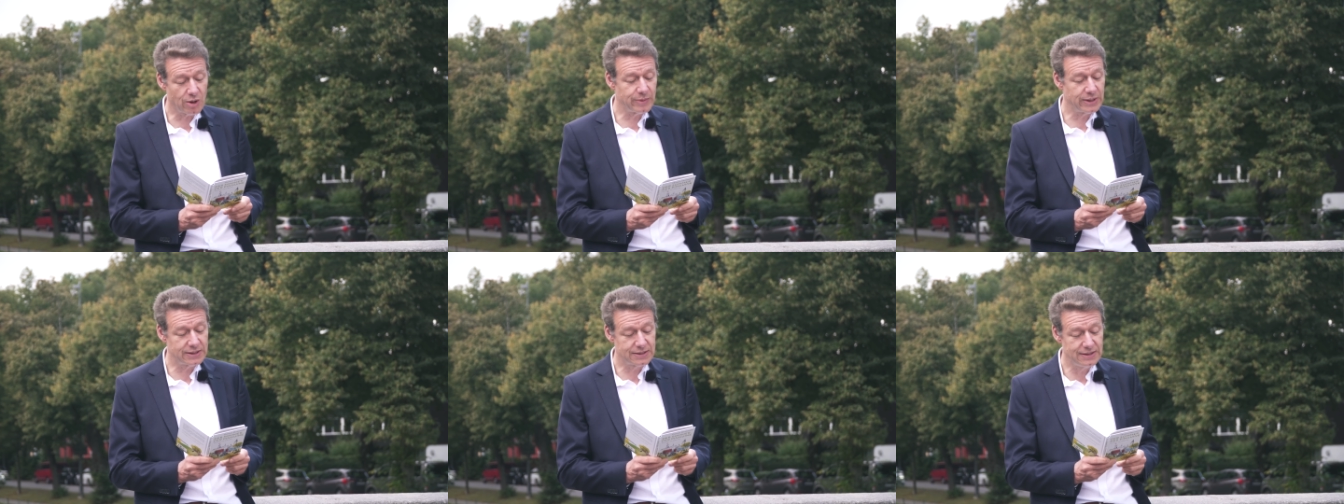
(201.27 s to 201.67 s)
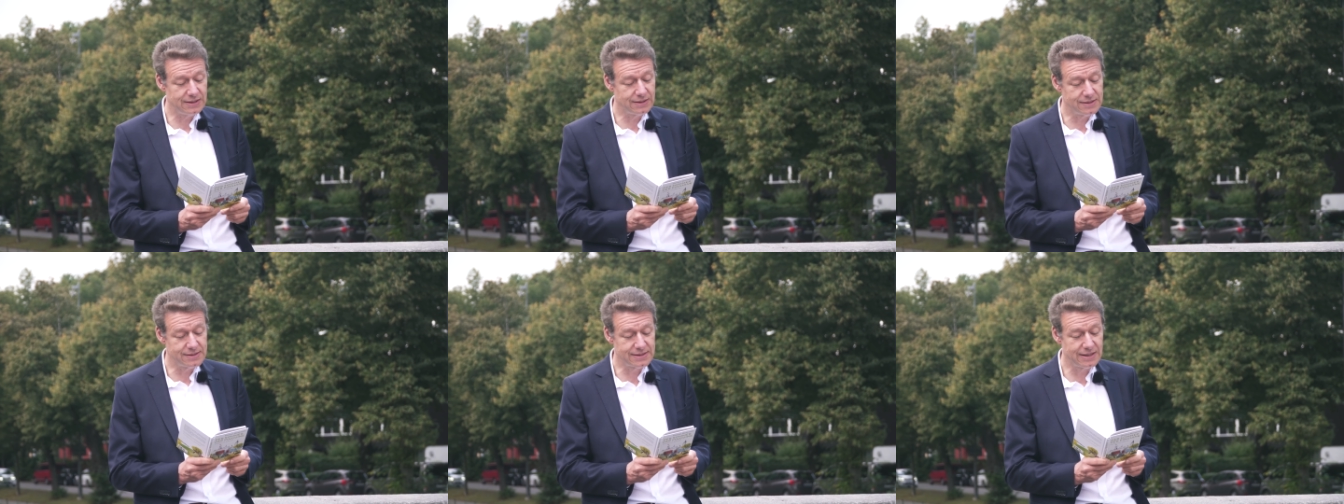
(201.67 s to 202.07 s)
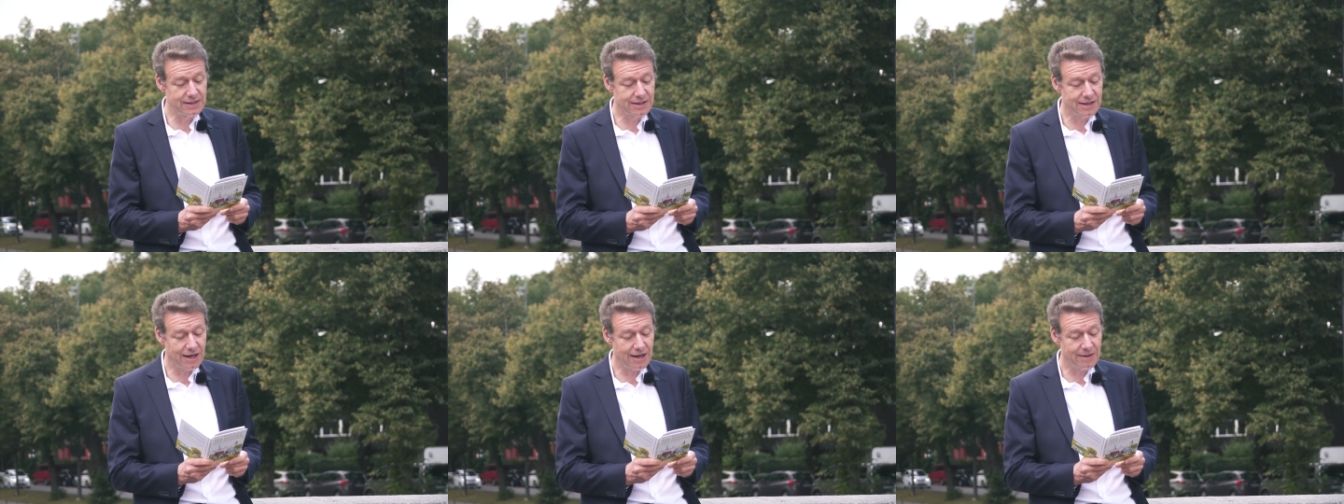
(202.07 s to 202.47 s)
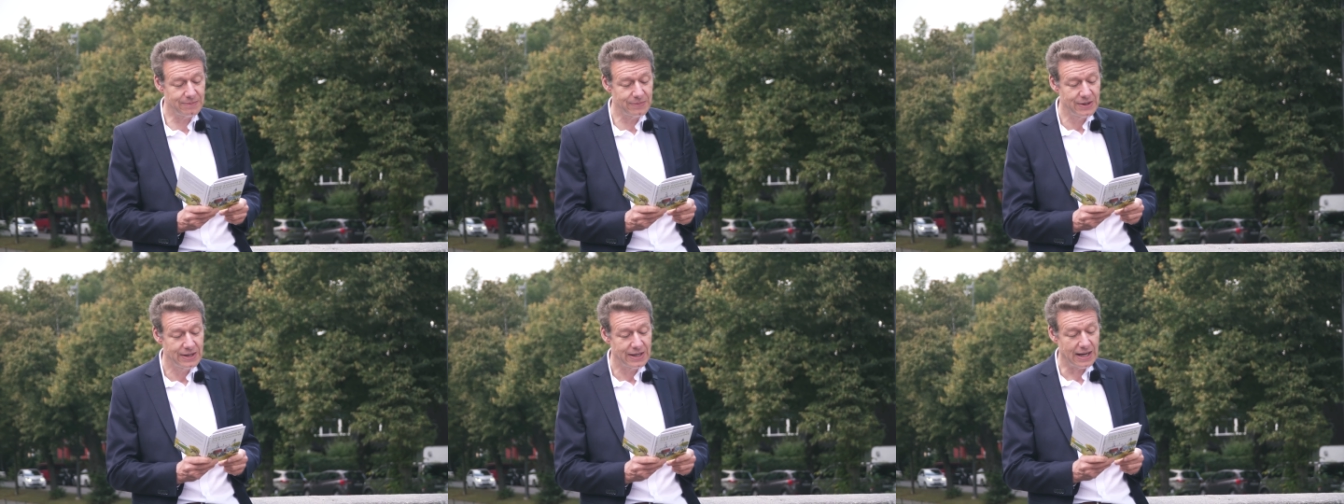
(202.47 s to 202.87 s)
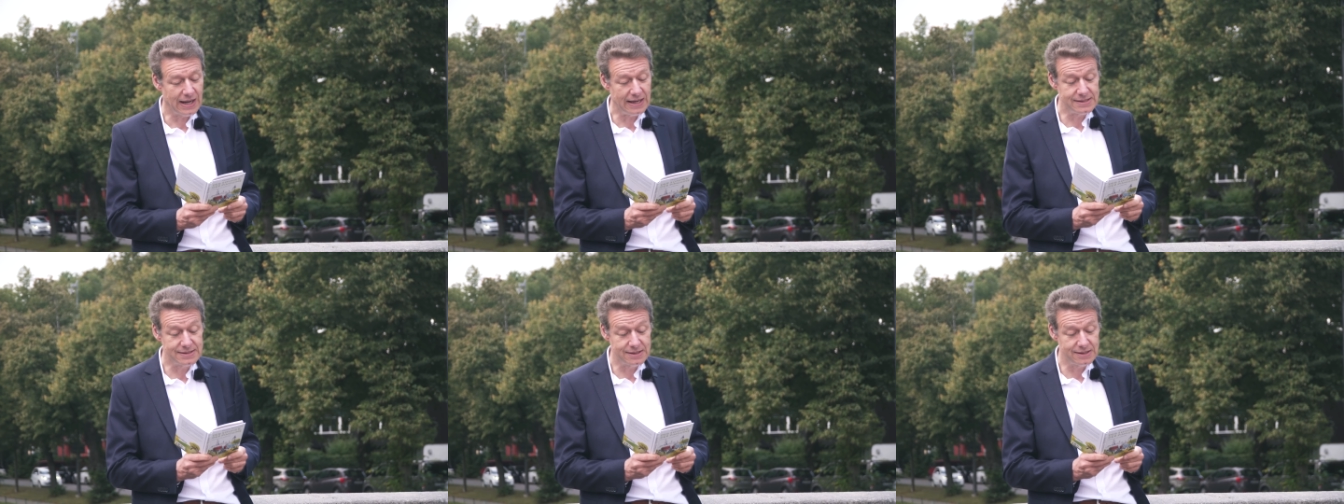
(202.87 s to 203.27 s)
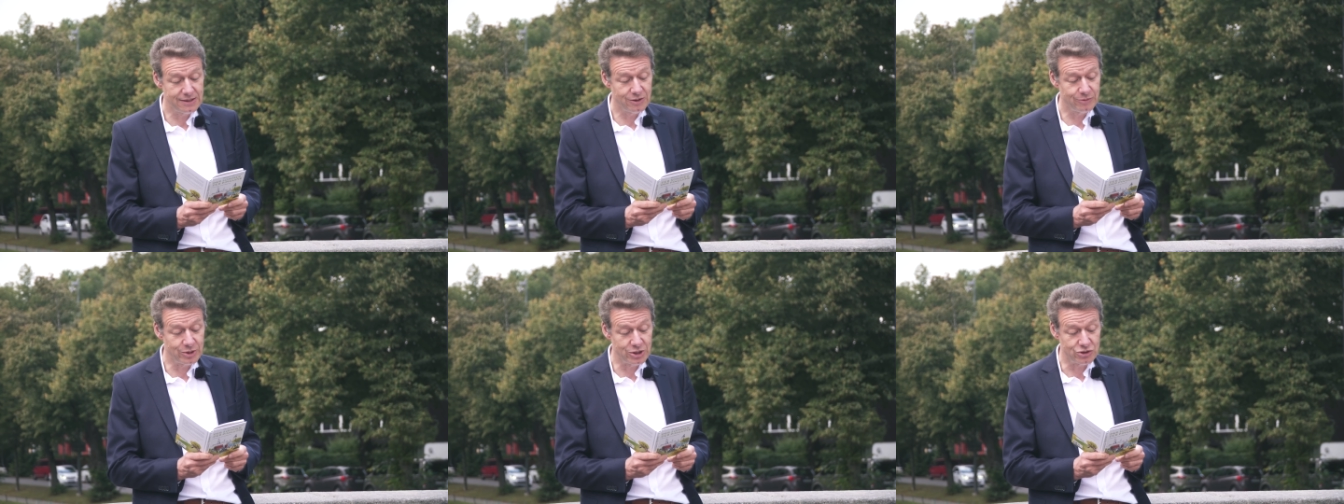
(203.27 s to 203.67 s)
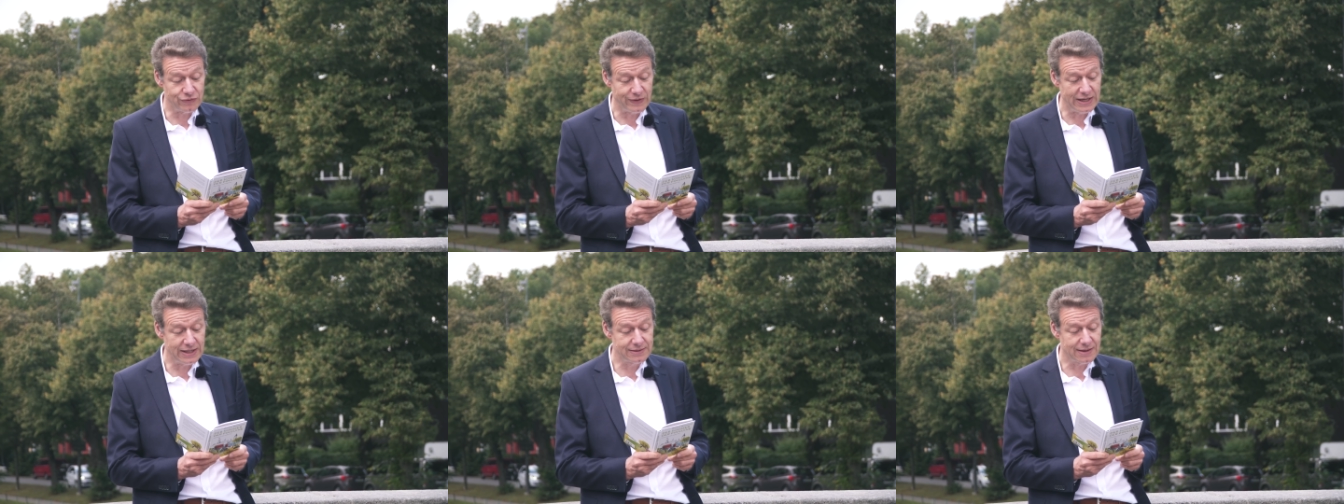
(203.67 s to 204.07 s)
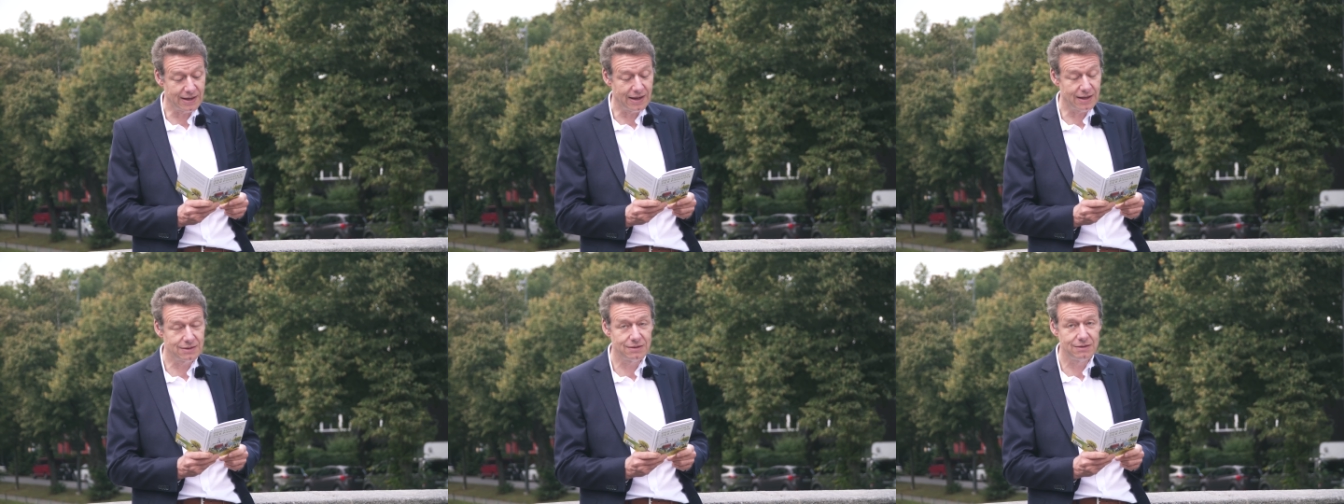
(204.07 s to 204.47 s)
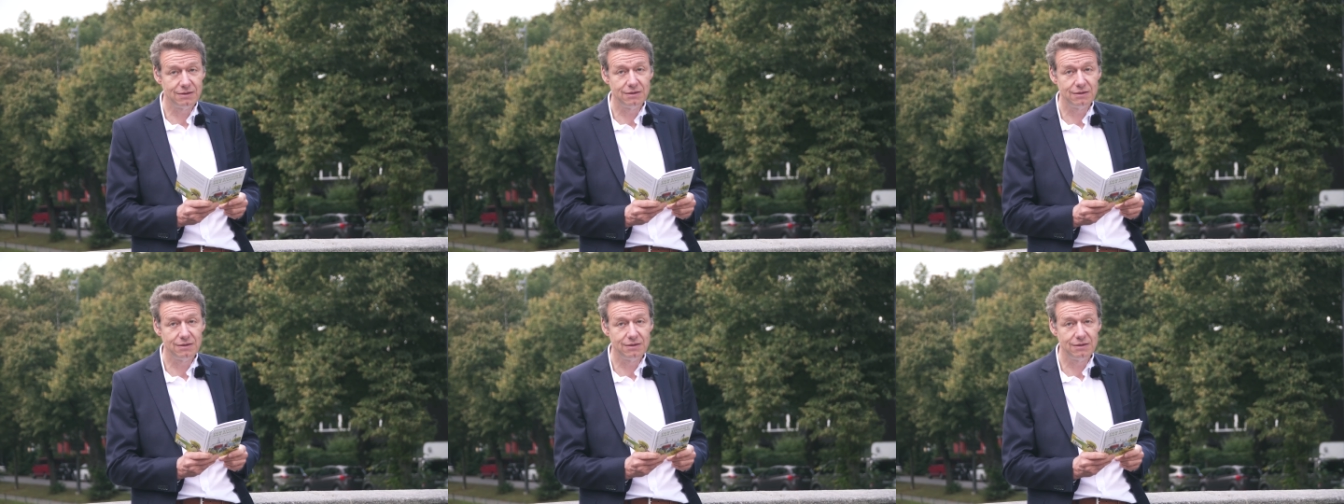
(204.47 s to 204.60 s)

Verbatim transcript: Robington in den Sinn kam, als sie über die Schwelle trat,